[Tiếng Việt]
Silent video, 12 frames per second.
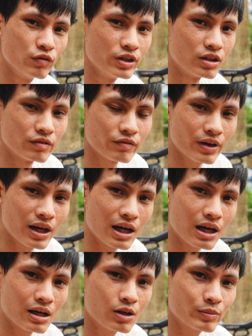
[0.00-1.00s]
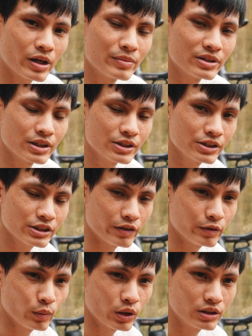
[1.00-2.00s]
muối vừng Và hôm nay mình sẽ chia sẻ
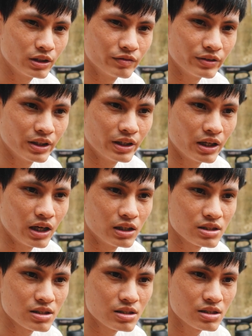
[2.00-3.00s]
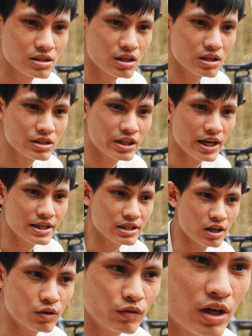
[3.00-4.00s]
với mọi người về à, C26